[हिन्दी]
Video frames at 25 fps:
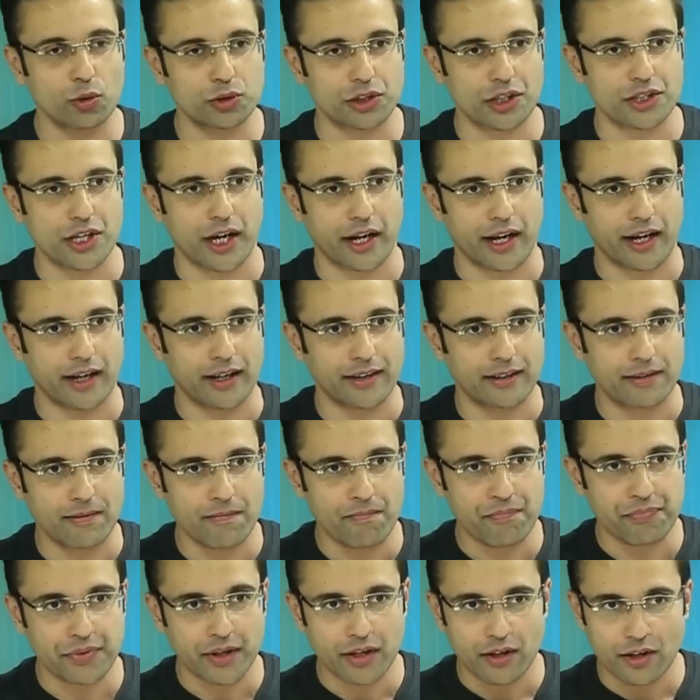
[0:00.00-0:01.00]
होता जा रहा है
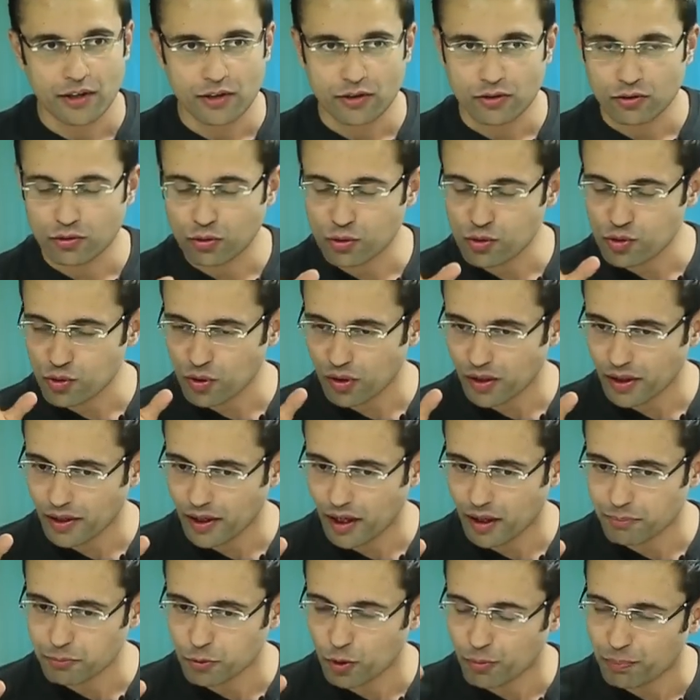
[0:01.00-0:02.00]
सोचो अगर
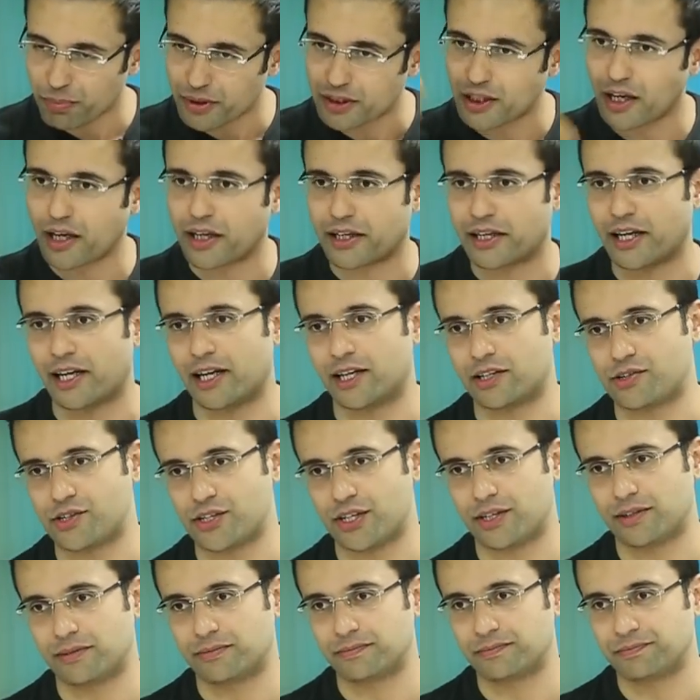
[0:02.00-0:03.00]
आपको पता लगने लग जाए
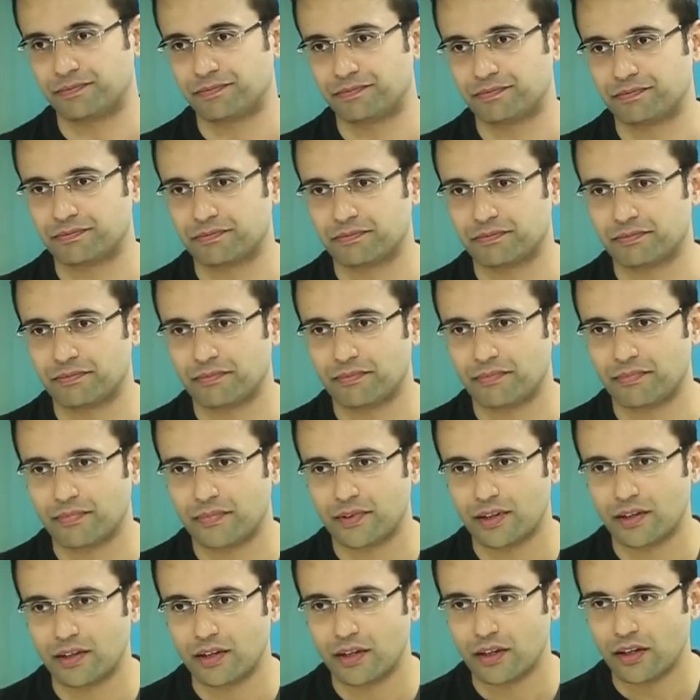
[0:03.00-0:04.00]

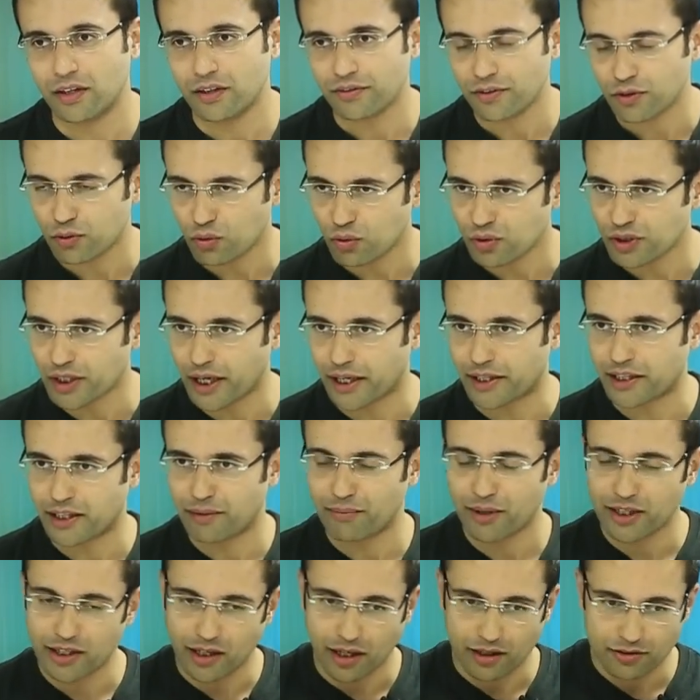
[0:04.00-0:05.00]
इफ़ यू नो दैट कि
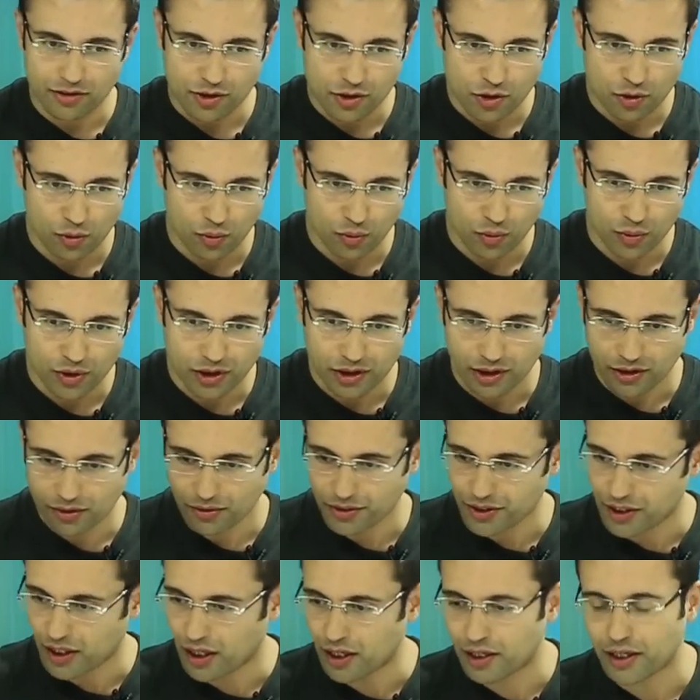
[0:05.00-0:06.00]
मैं यहाँ से शुरू हुई थी
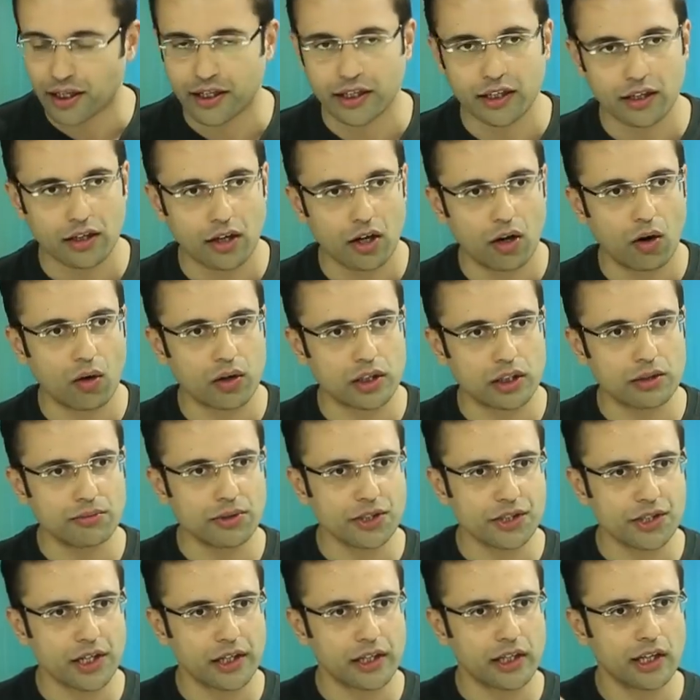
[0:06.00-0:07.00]
और यहाँ गई और
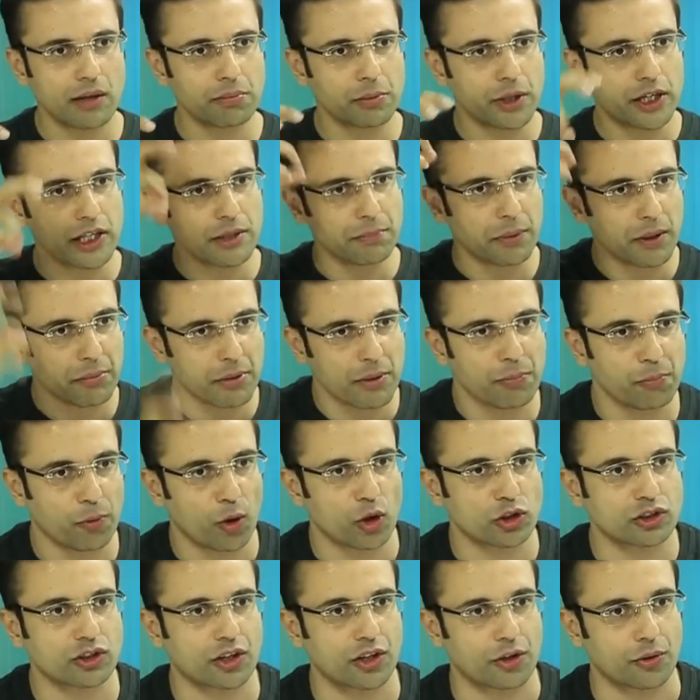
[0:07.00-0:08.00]
इमीजिएटली आप कहीं पर भी
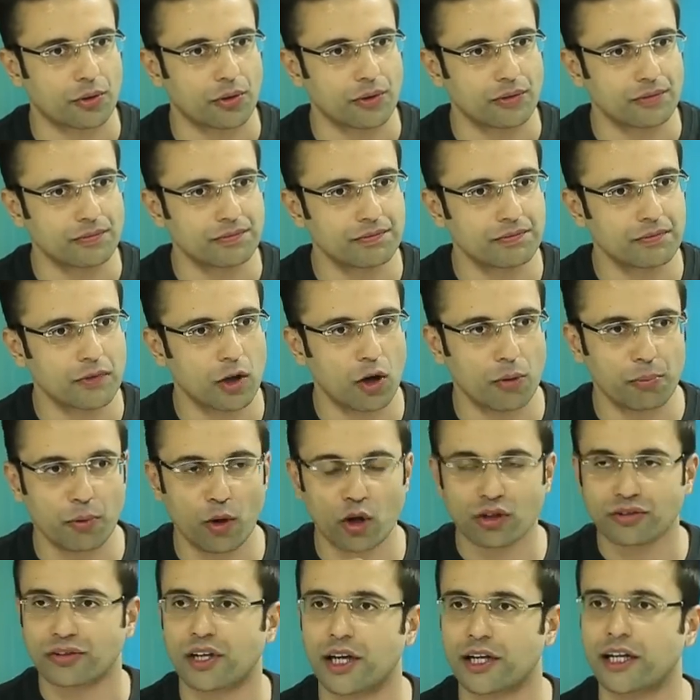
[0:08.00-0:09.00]
पॉज करो और
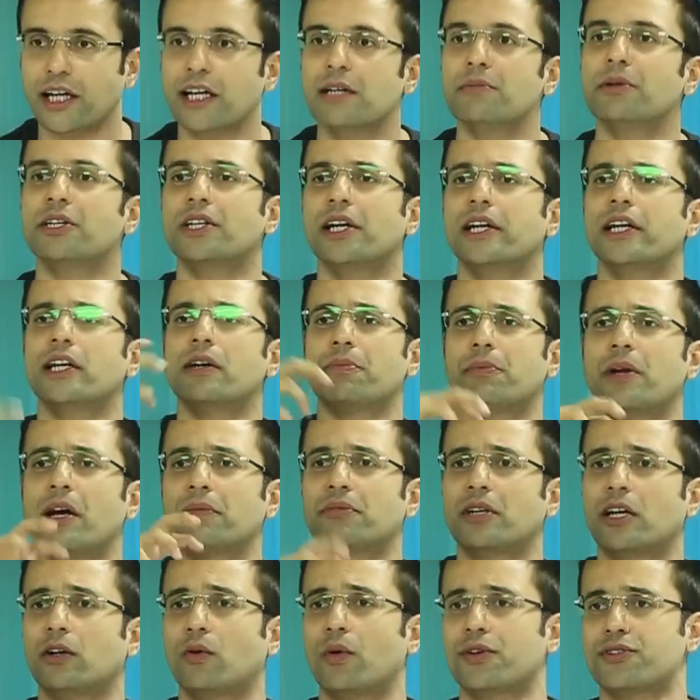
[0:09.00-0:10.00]
पॉज करके इमीजिएटली अपने आप
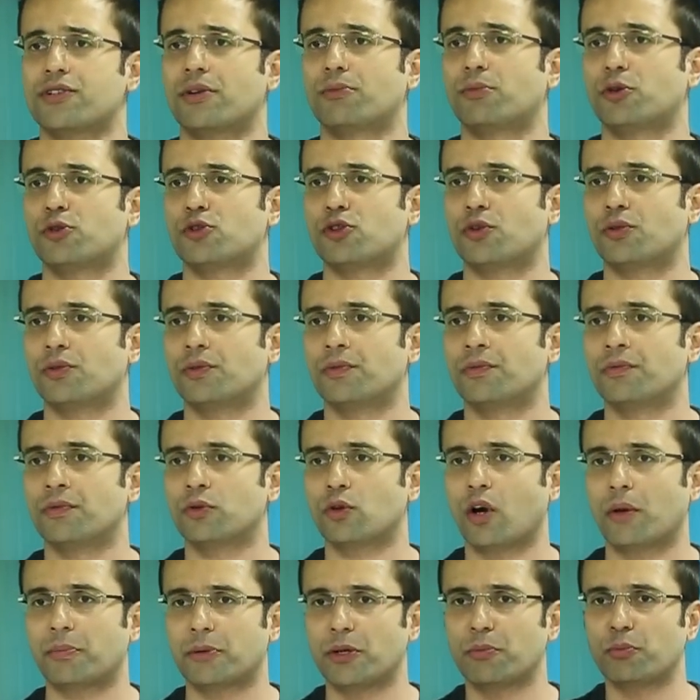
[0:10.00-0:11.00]
से क्वेश्चन पूछो
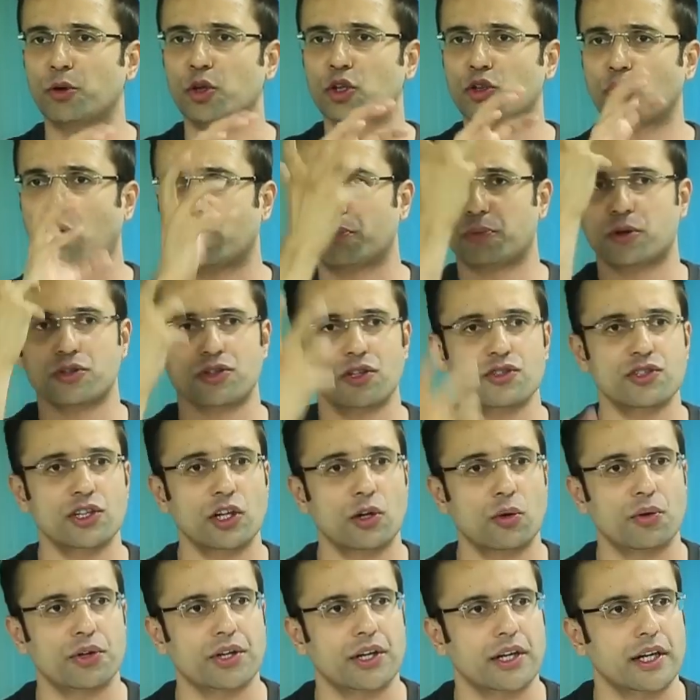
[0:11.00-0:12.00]
तो आपकी पूरी थॉट प्रोसेस
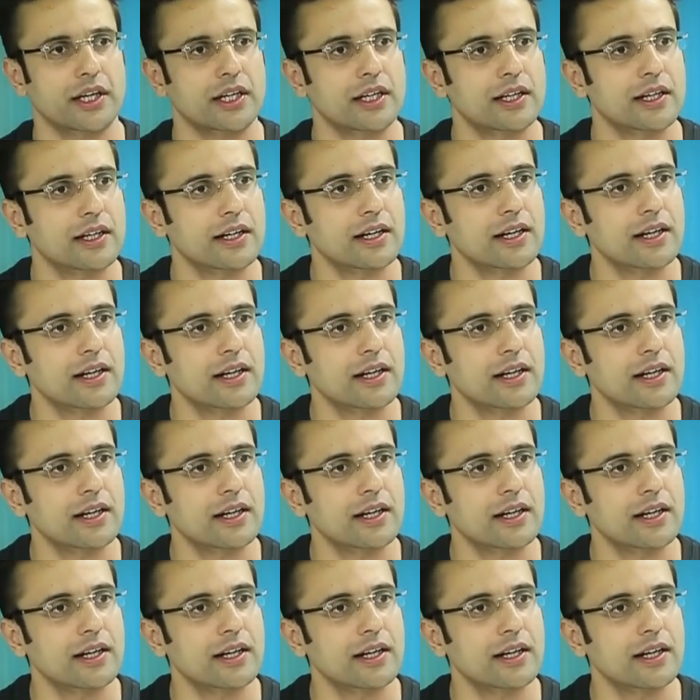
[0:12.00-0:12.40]
जीरो हो जाएगी